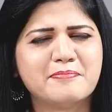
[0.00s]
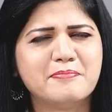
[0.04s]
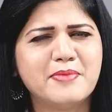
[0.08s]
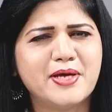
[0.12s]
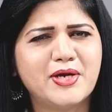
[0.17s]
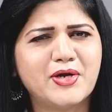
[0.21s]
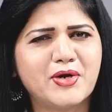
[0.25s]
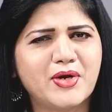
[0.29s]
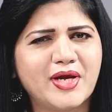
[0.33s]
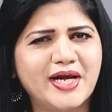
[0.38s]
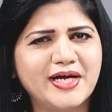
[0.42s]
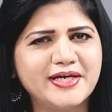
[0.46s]

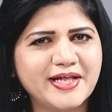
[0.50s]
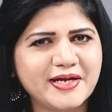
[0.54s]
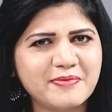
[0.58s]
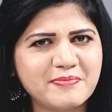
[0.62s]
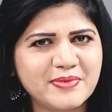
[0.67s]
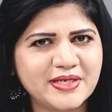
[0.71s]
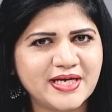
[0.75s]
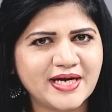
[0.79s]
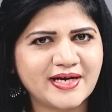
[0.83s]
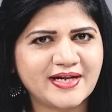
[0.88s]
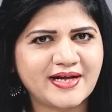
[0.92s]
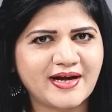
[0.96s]
మీరు
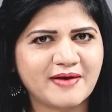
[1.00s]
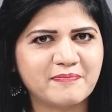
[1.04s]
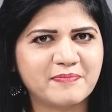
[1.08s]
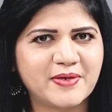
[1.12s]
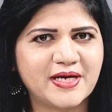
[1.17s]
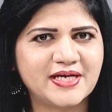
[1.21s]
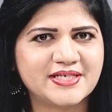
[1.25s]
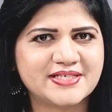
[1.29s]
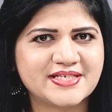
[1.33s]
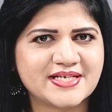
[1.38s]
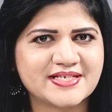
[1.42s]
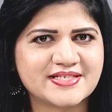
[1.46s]
ఇంటర్మీడియట్
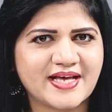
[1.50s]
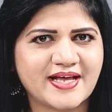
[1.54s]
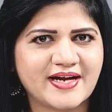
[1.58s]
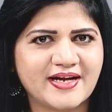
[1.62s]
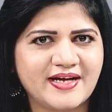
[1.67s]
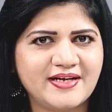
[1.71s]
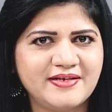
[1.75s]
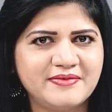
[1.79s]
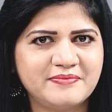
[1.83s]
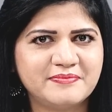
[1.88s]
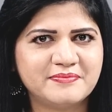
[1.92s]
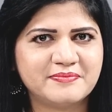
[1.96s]
కంప్లీట్
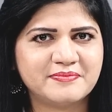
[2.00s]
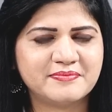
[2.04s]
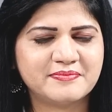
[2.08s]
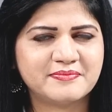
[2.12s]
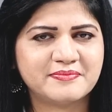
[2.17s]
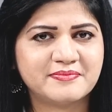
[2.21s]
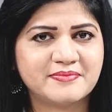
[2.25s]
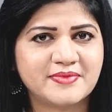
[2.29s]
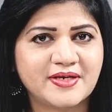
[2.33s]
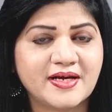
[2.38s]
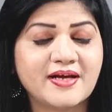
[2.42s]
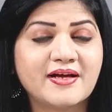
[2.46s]
చేశారా
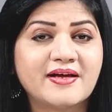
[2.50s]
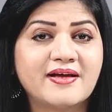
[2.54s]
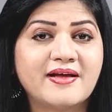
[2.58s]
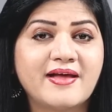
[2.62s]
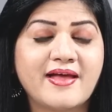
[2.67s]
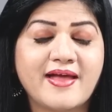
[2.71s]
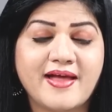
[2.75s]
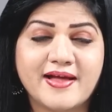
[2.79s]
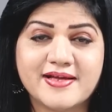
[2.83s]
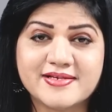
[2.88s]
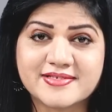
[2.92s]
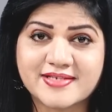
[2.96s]

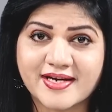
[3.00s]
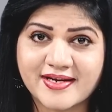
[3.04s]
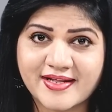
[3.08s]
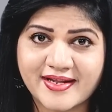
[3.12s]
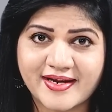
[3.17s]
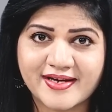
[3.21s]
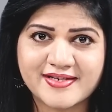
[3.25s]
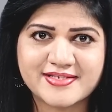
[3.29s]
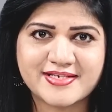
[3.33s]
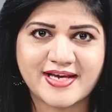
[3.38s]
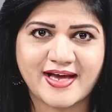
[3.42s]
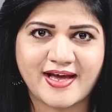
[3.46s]

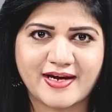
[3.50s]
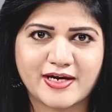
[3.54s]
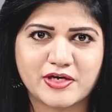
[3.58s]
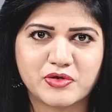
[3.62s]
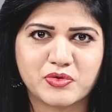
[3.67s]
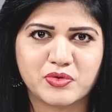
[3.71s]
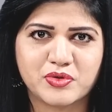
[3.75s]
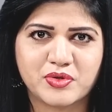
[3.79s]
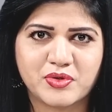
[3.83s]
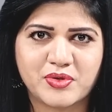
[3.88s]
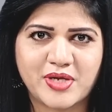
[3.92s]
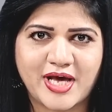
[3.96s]
ఇంజనీరింగ్
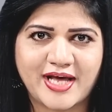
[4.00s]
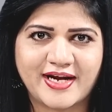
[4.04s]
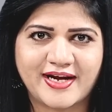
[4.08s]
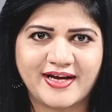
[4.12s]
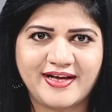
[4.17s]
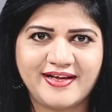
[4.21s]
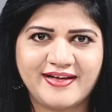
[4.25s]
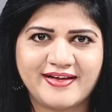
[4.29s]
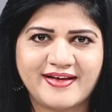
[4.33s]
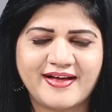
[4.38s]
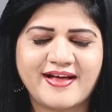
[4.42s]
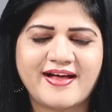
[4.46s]
చేయాలనుకుంటున్నారా
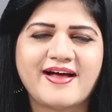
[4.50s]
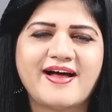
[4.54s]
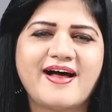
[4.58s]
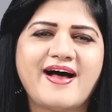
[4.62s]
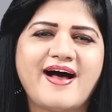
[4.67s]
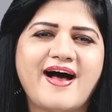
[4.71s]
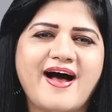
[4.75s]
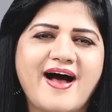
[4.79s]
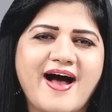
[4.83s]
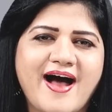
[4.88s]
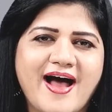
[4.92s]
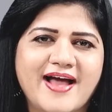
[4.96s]

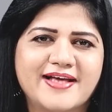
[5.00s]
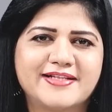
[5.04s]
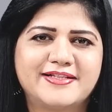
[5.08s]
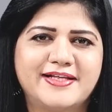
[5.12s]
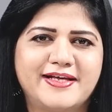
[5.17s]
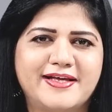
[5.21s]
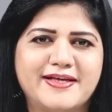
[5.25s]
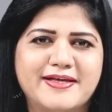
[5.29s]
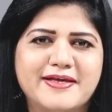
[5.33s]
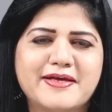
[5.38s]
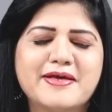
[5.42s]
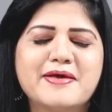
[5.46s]

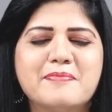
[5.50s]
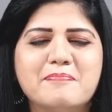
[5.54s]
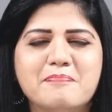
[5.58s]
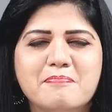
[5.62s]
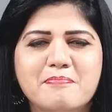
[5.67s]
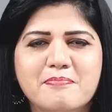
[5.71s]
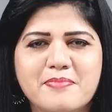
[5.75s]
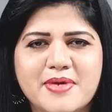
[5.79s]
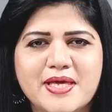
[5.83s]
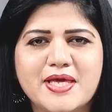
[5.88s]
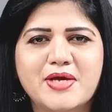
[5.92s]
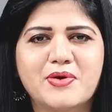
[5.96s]
అయితే
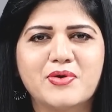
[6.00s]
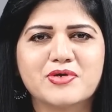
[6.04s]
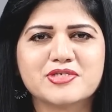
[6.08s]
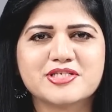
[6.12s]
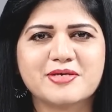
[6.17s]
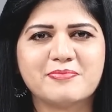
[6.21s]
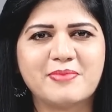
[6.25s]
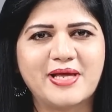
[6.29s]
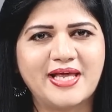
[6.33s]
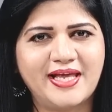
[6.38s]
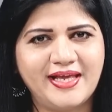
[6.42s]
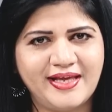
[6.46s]

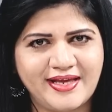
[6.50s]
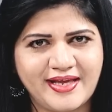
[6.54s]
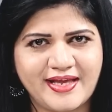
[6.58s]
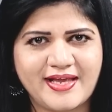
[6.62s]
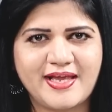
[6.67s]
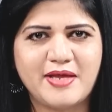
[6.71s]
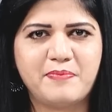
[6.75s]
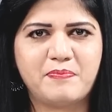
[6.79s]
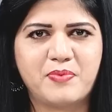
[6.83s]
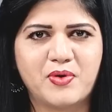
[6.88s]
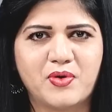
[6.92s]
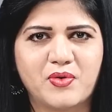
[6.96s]
మీకోసమే
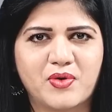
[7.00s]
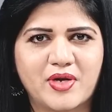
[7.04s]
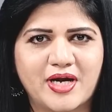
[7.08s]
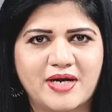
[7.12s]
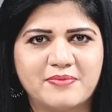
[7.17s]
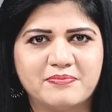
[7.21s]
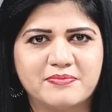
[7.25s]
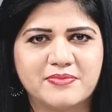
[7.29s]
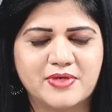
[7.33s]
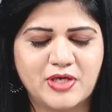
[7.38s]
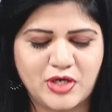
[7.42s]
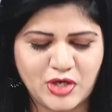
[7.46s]
ఈ
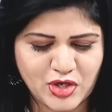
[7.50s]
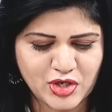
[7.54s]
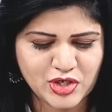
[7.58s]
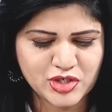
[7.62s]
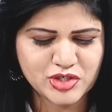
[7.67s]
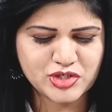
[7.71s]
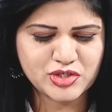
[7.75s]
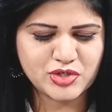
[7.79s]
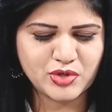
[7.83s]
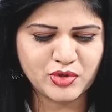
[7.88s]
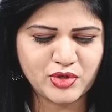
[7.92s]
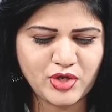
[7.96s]
ప్రోగ్రామ్
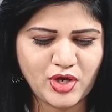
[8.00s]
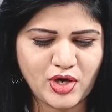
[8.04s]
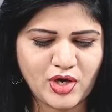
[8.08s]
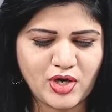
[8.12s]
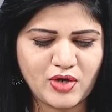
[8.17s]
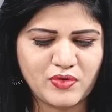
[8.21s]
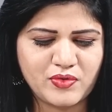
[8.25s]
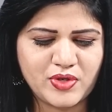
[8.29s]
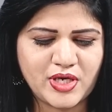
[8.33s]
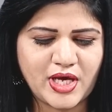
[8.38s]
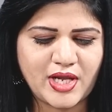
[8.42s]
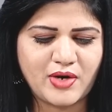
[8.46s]
స్టూడియోలో
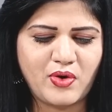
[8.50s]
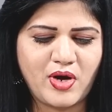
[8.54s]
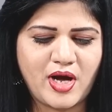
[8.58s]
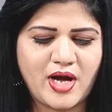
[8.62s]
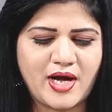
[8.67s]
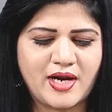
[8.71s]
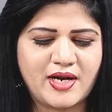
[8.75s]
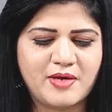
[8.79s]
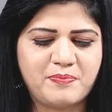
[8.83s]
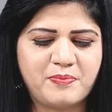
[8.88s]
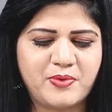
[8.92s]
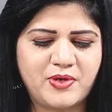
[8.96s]
ఉన్నారు
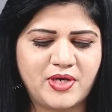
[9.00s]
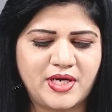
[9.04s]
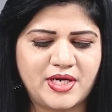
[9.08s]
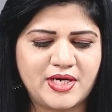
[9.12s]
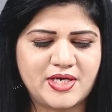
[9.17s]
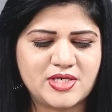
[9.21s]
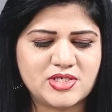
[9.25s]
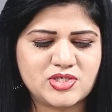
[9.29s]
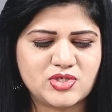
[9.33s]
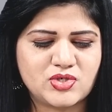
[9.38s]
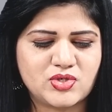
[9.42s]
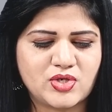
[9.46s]
హాలపురి
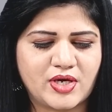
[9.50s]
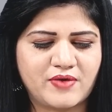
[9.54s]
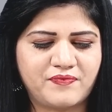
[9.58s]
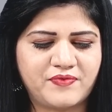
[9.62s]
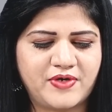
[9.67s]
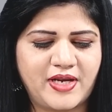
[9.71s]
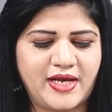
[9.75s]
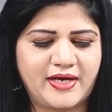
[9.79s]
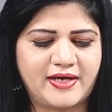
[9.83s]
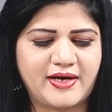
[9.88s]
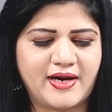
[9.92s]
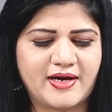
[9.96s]
ఇన్స్టిట్యూట్ ఆఫ్
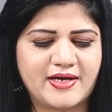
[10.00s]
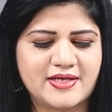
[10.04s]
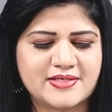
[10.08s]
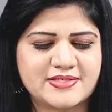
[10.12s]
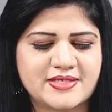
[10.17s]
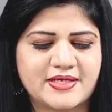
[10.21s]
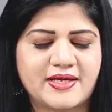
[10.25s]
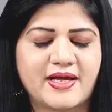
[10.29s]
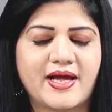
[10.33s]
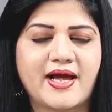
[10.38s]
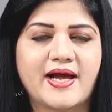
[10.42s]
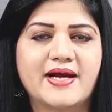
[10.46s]

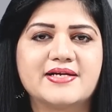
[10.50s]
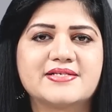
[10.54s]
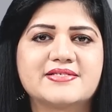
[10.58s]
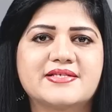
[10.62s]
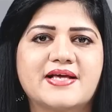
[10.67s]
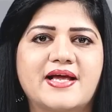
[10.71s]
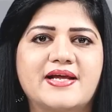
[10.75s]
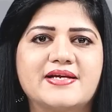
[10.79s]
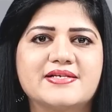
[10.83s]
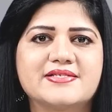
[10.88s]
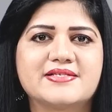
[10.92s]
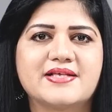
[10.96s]
టెక్నాలజీ అండ్
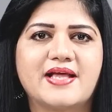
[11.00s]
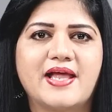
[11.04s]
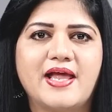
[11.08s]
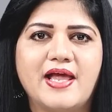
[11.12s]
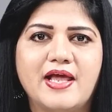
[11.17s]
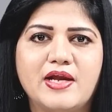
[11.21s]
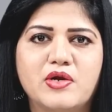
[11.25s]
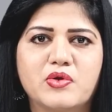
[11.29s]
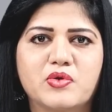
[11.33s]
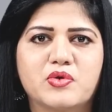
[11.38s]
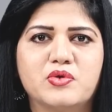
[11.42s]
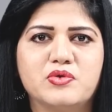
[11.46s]
సైన్స్
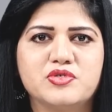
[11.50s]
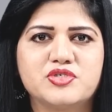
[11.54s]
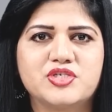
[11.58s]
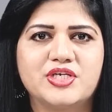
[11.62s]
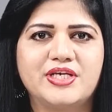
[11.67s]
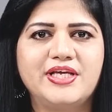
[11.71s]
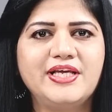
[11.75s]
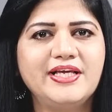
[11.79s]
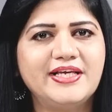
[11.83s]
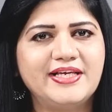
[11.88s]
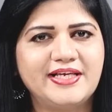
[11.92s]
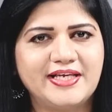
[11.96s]
ఏలూరు
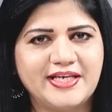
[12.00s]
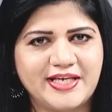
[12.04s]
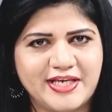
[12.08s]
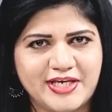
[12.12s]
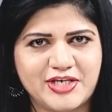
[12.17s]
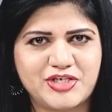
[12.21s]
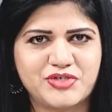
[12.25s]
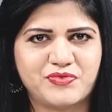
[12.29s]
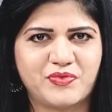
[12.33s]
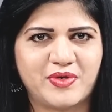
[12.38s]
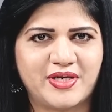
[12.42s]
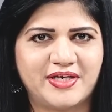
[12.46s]
నుంచి
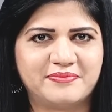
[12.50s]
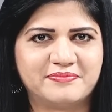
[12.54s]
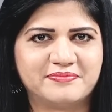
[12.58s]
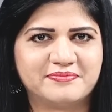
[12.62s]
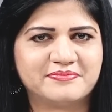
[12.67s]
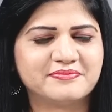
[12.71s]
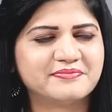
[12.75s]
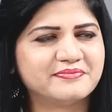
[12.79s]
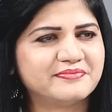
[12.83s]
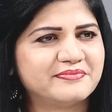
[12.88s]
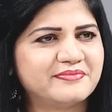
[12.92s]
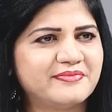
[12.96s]
ఈశ్వరి
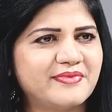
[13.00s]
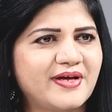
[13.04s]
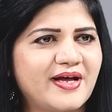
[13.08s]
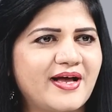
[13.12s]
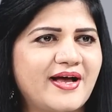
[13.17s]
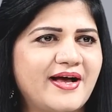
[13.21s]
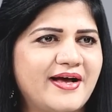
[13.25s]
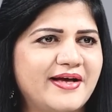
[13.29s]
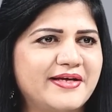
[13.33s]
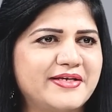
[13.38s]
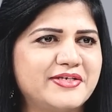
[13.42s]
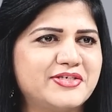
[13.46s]

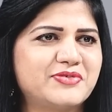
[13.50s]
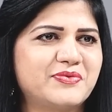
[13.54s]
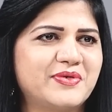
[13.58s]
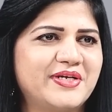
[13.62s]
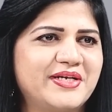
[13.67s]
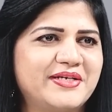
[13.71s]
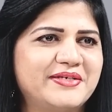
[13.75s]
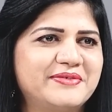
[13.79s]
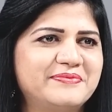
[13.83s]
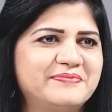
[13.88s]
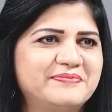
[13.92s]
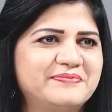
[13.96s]
హాయ్ ఈశ్వరి